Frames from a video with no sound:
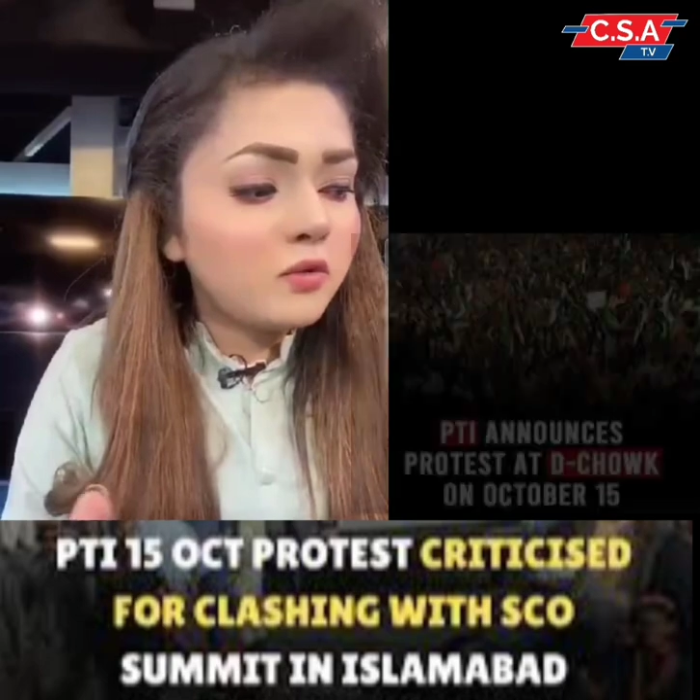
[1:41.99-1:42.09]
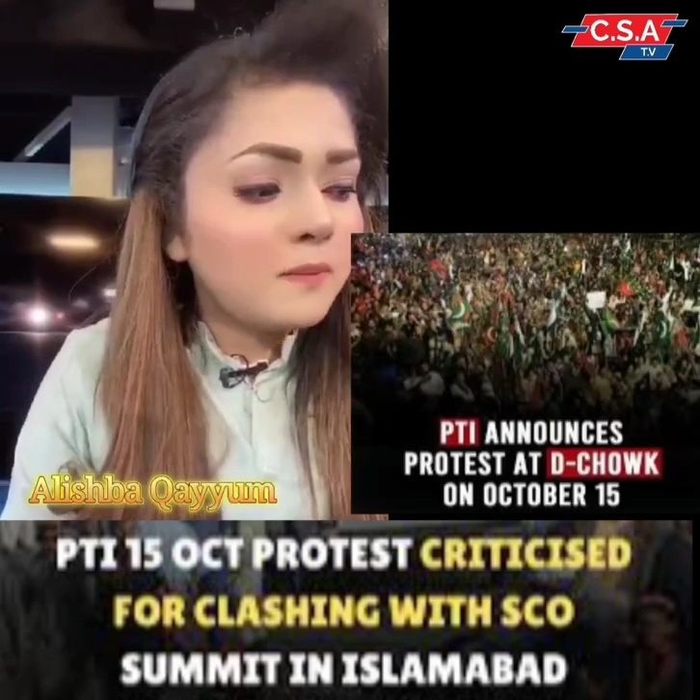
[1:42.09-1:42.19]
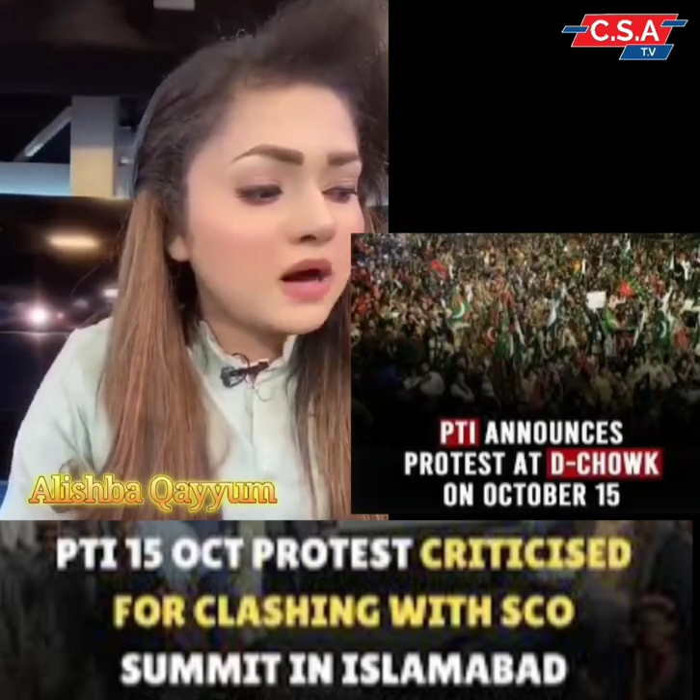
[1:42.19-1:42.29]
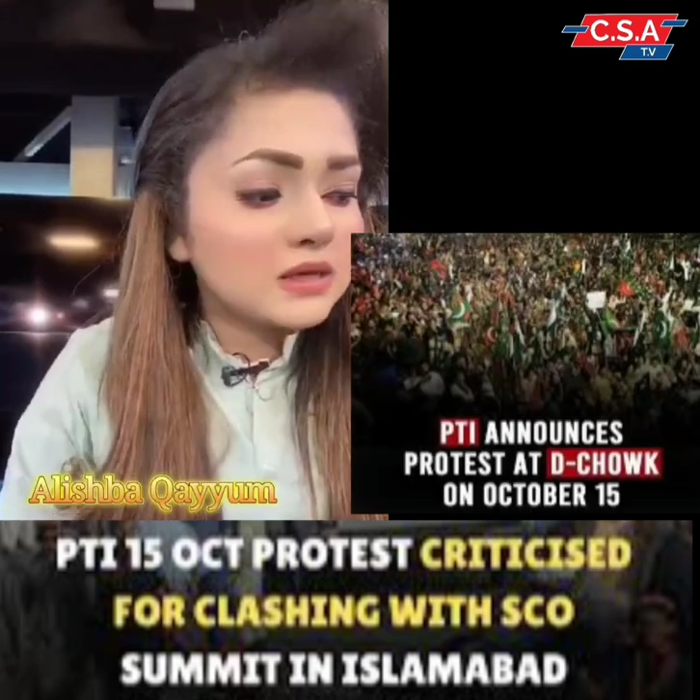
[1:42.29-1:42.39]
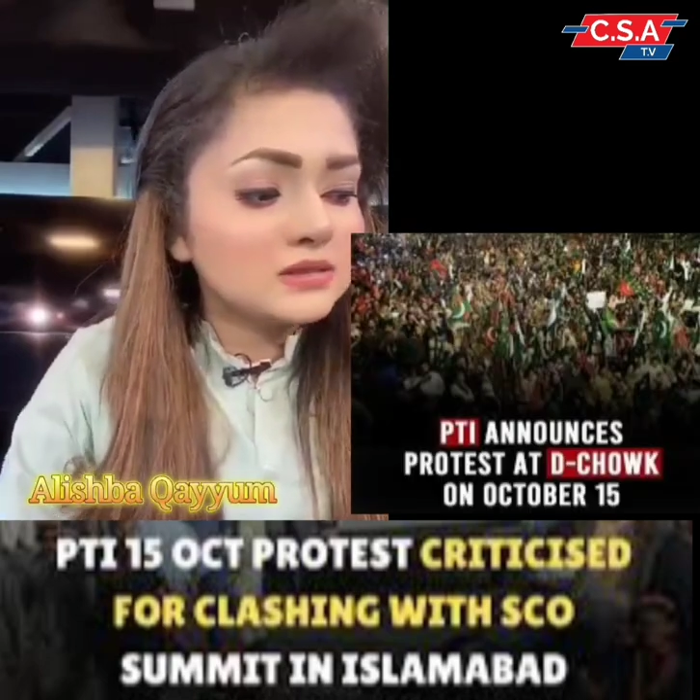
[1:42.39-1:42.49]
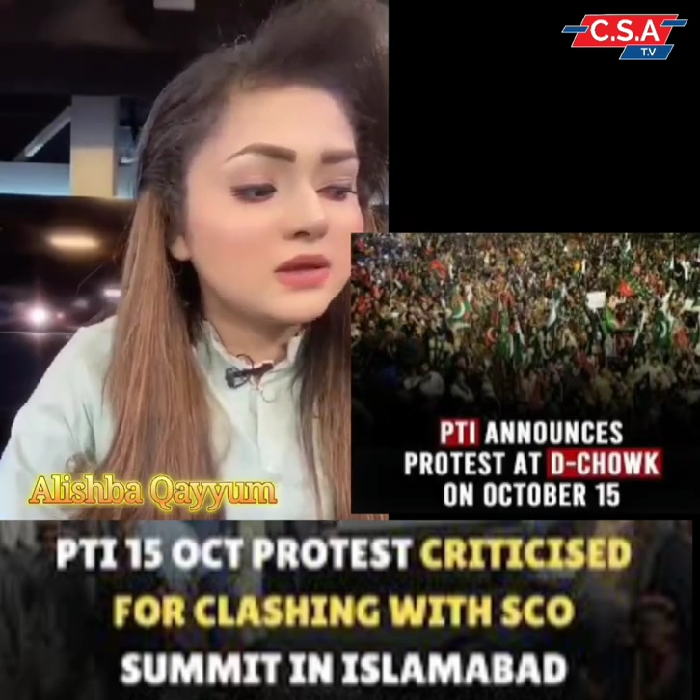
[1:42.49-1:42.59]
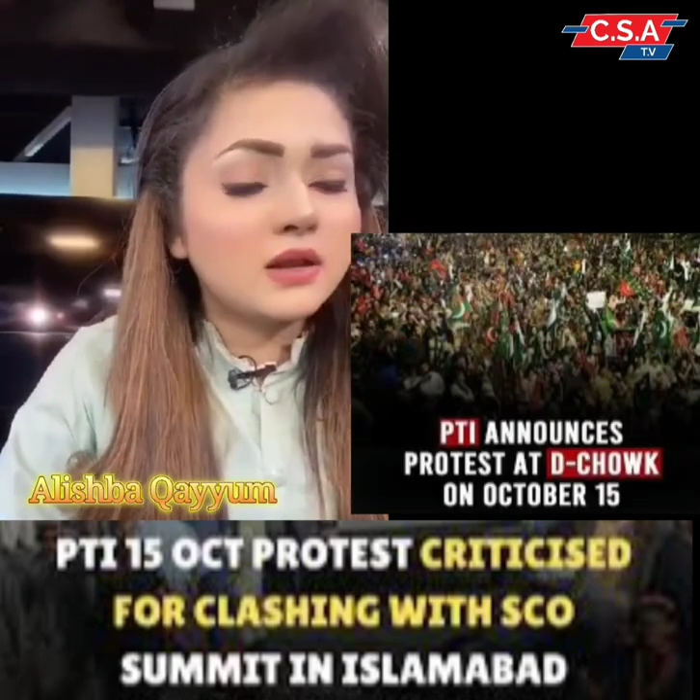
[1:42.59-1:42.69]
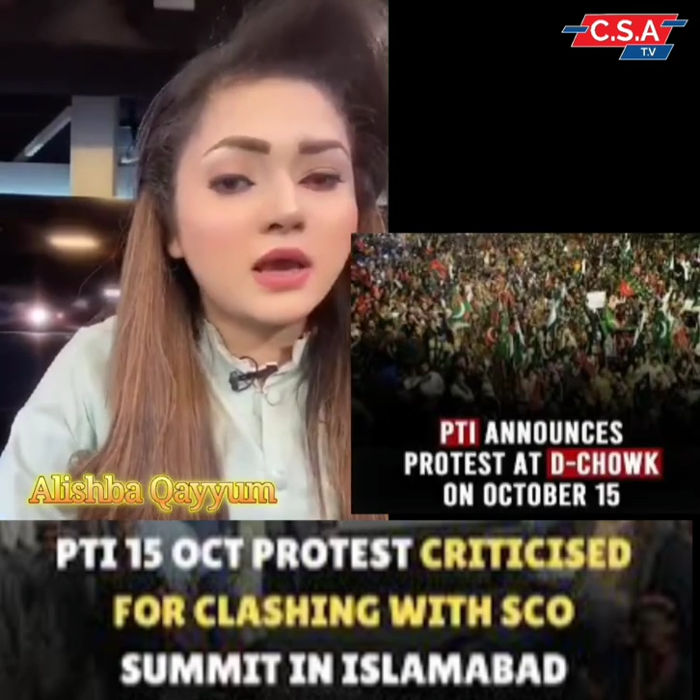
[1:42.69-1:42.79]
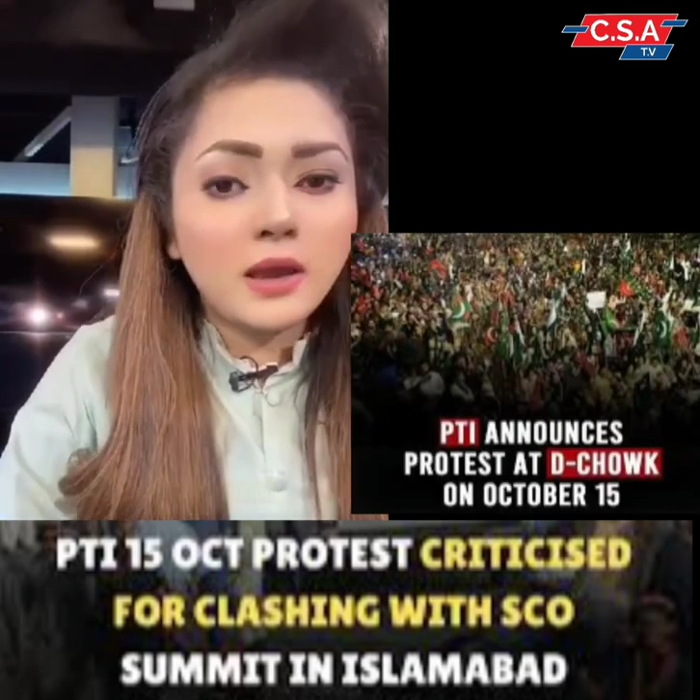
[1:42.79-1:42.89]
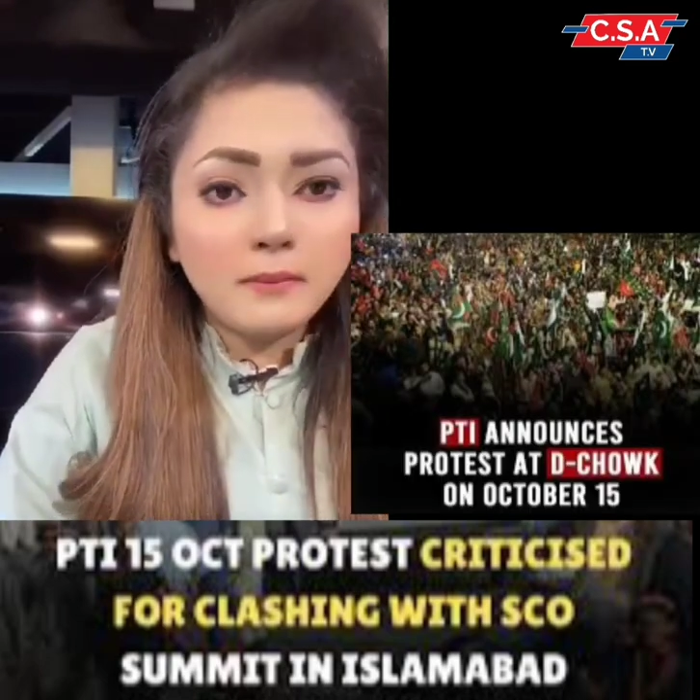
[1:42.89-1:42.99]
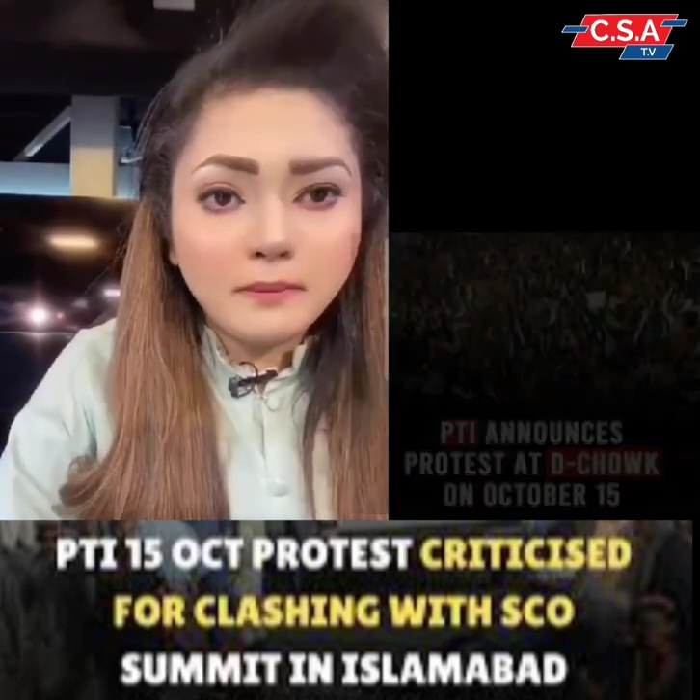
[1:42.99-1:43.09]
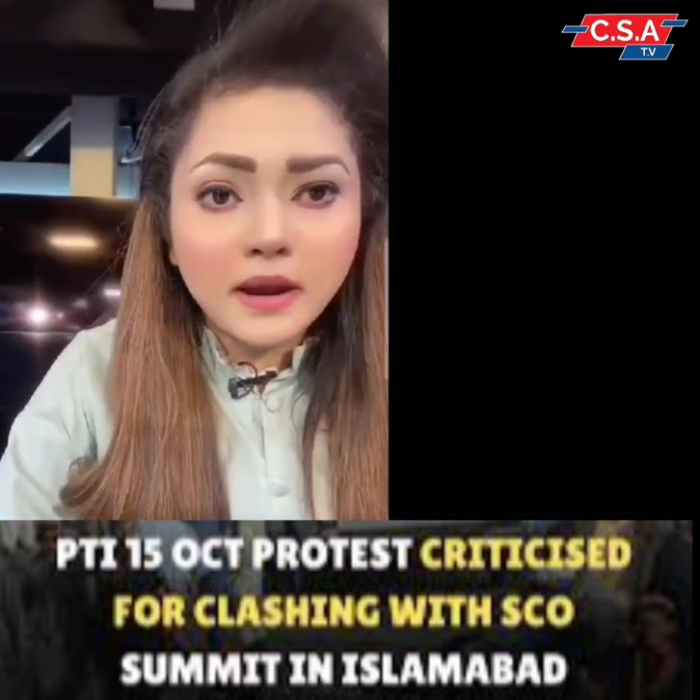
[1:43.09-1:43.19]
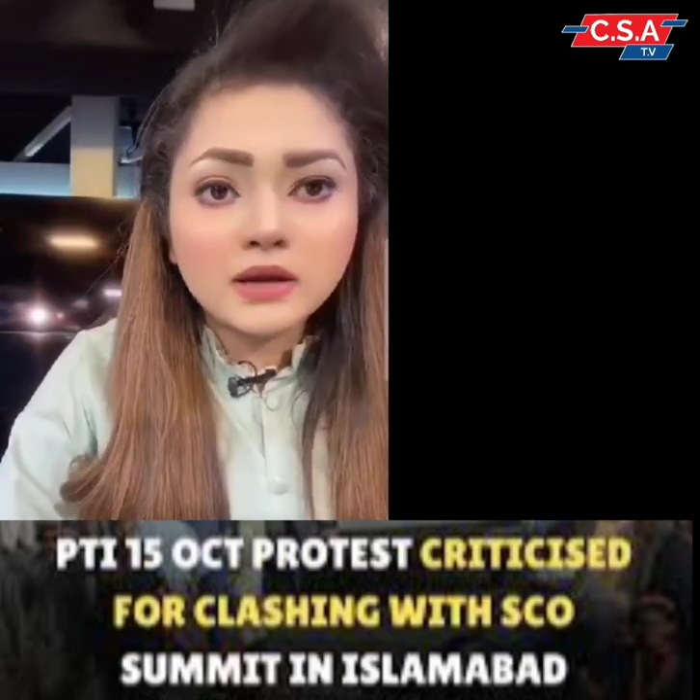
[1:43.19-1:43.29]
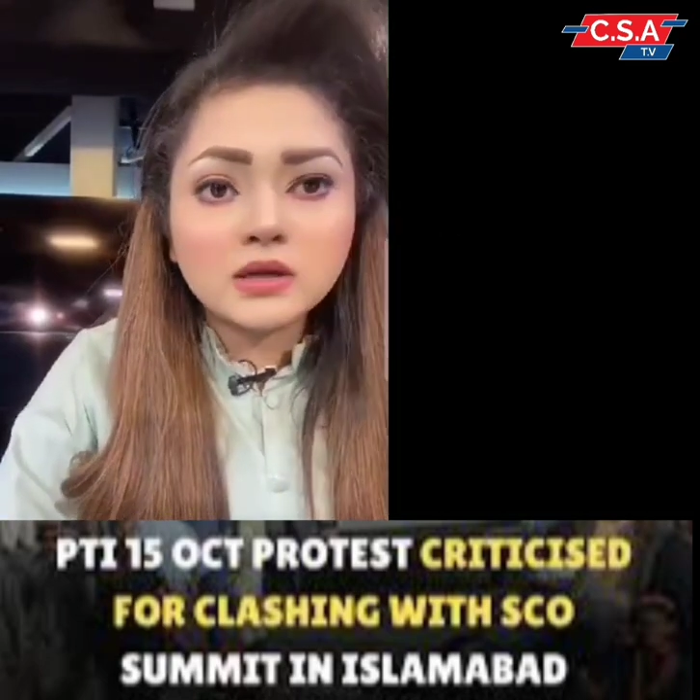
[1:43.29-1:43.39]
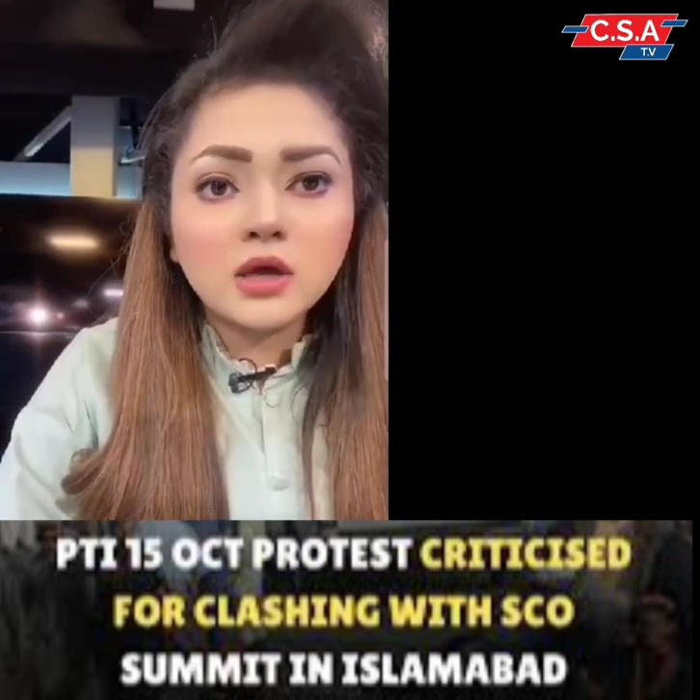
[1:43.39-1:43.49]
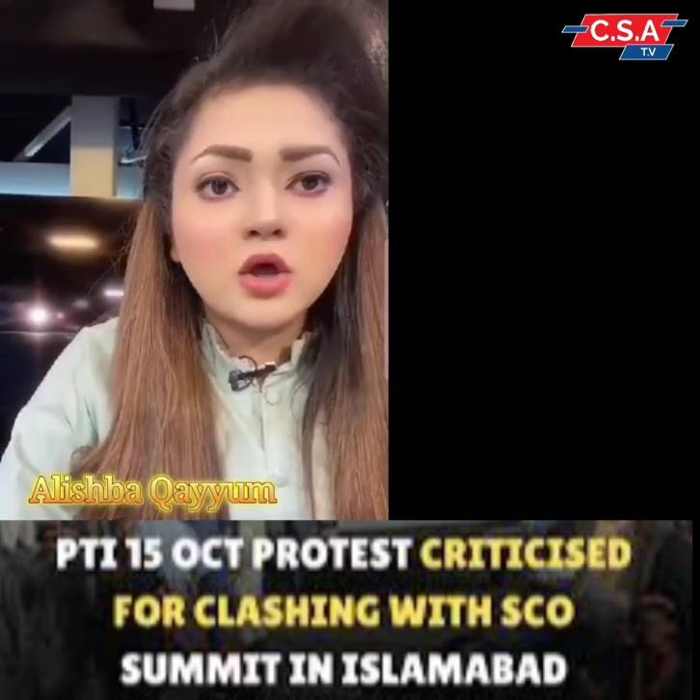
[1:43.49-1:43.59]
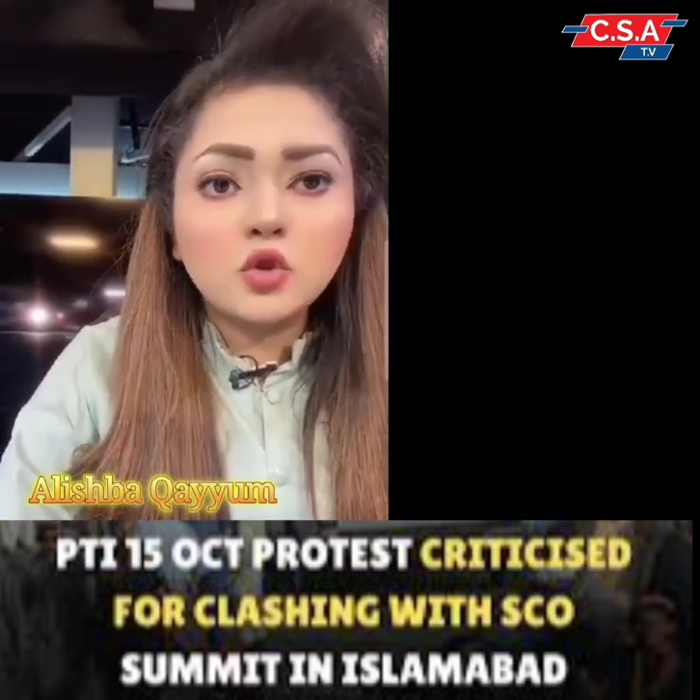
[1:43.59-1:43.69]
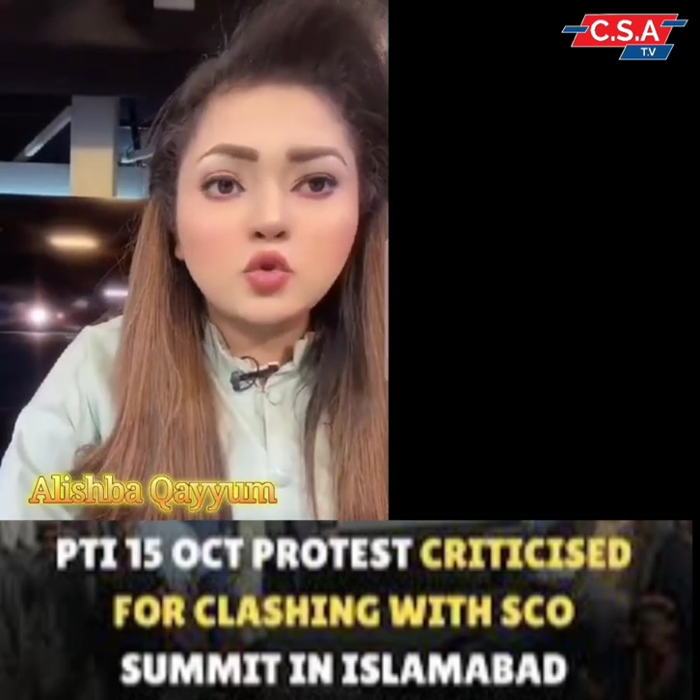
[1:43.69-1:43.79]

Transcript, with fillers: वो पाकिस्तान का इम्पेक्ट